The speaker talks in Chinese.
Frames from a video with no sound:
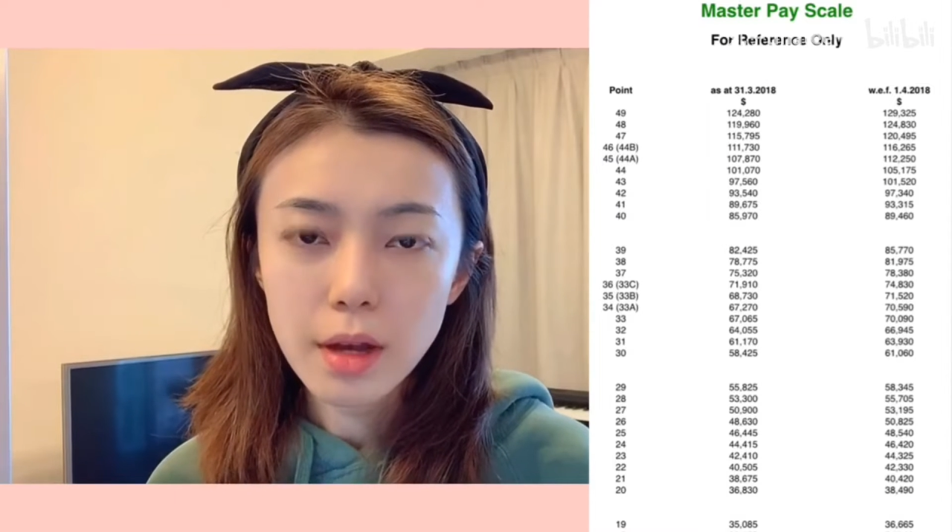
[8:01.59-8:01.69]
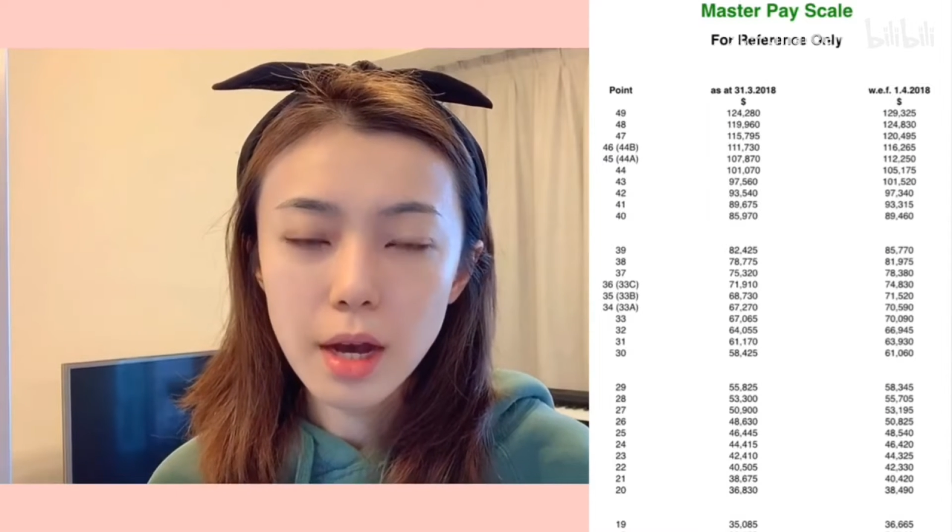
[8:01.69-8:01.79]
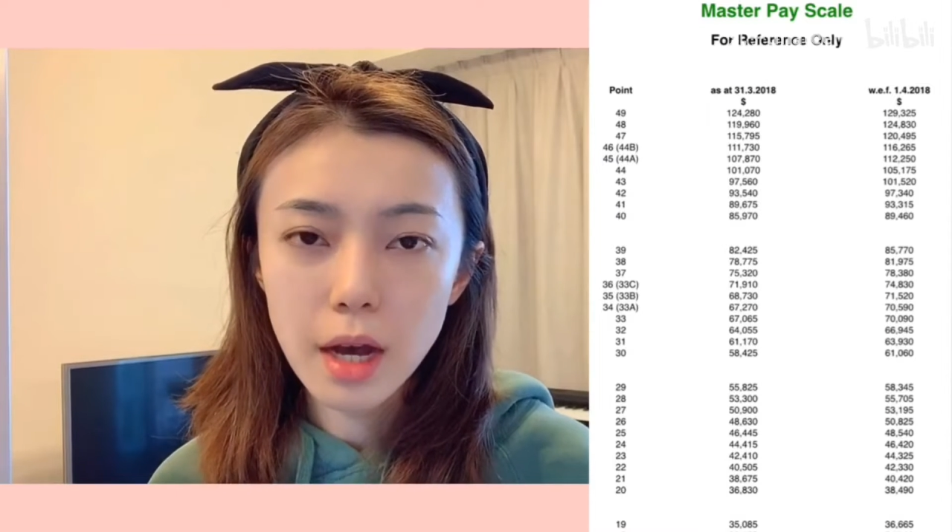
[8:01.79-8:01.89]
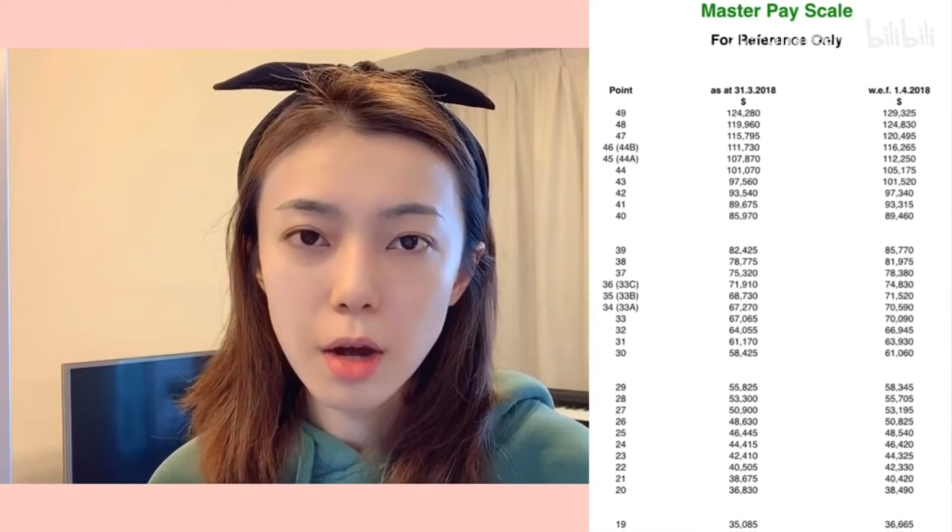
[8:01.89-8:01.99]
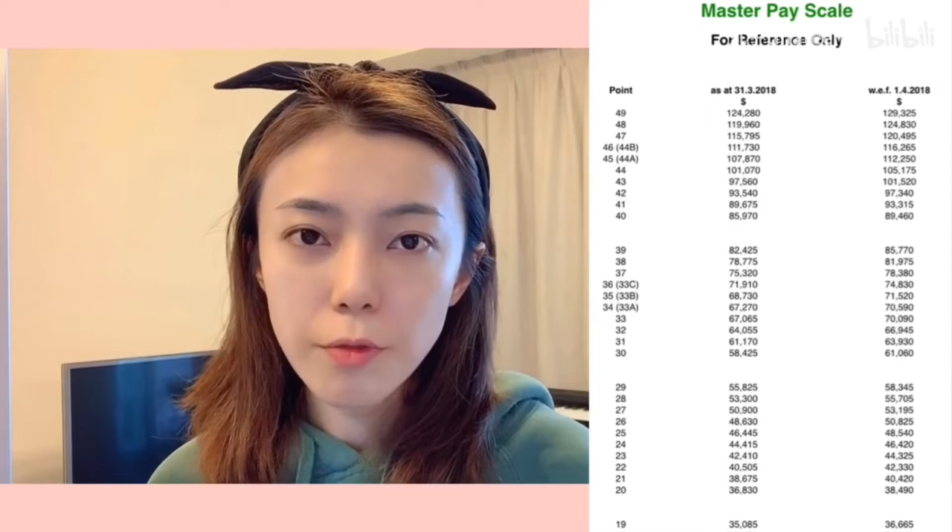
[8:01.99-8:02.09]

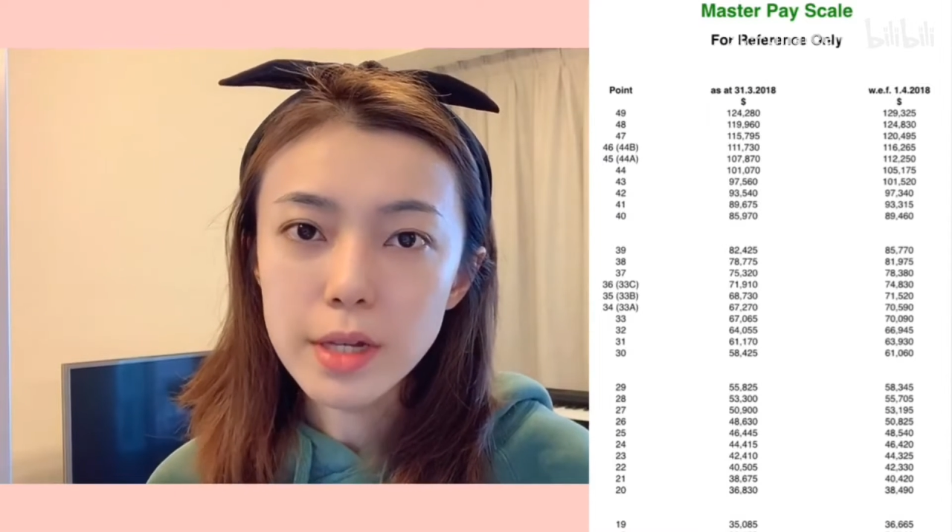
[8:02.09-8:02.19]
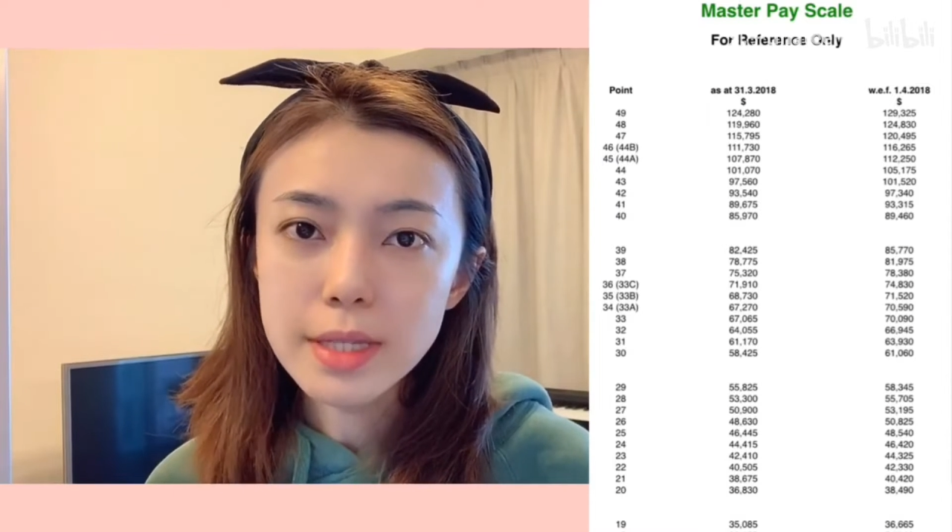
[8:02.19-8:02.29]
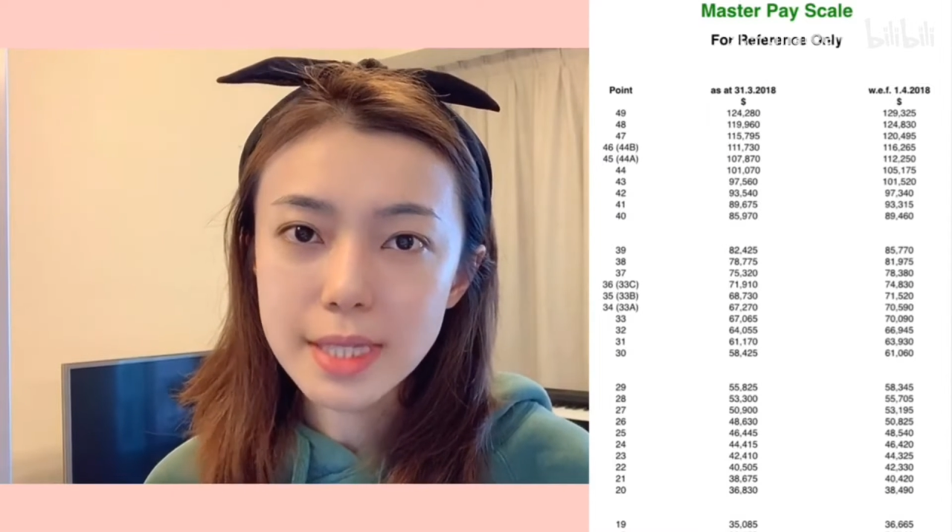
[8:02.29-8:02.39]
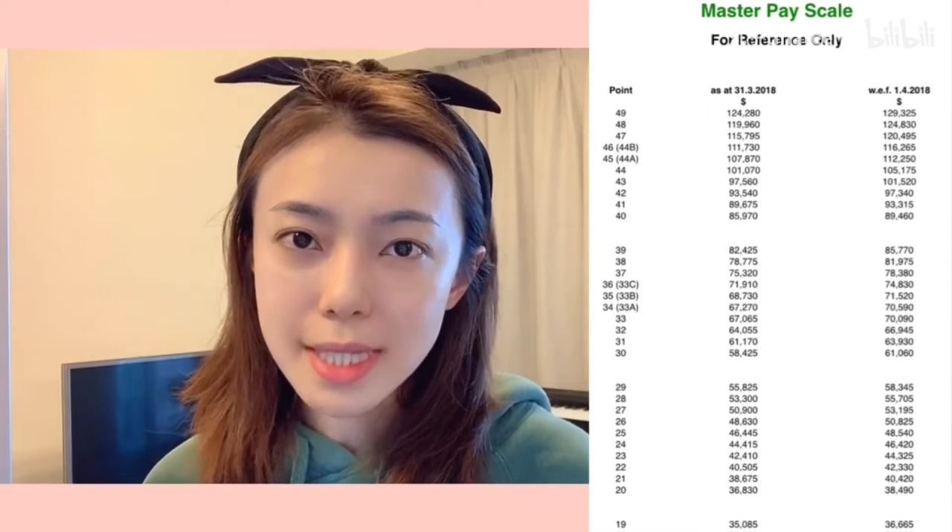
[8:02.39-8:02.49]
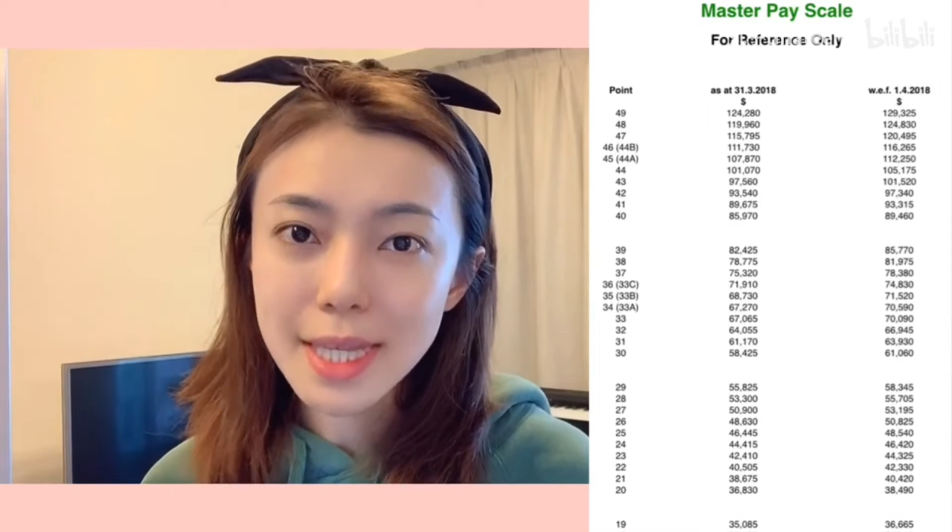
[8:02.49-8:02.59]
啊，为了
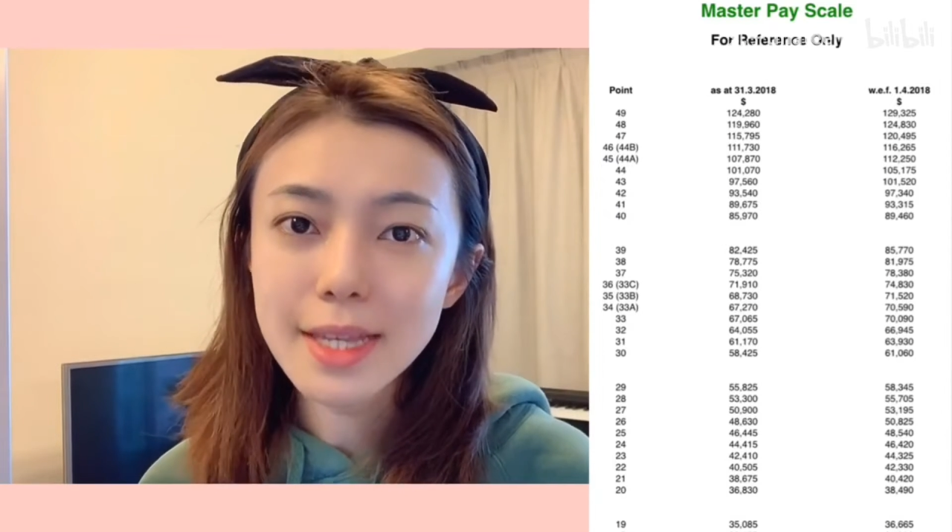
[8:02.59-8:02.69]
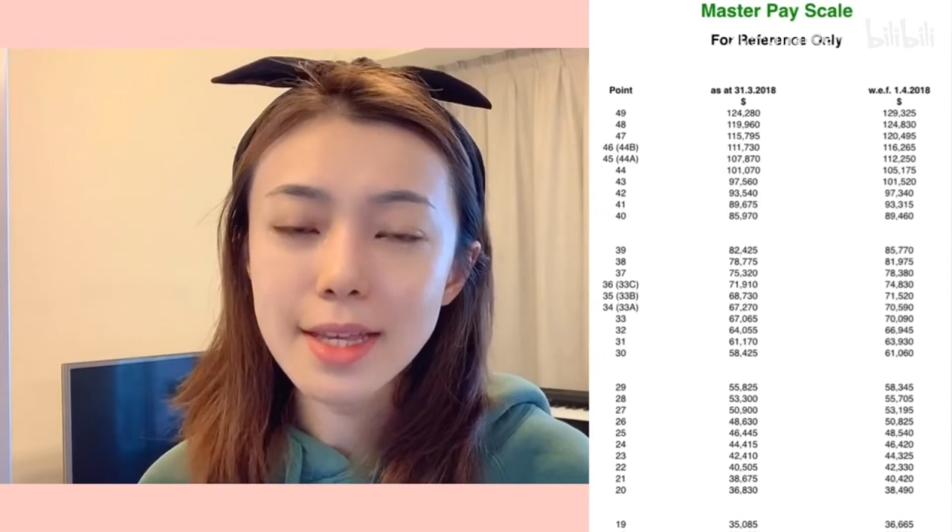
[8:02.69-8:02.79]
吸引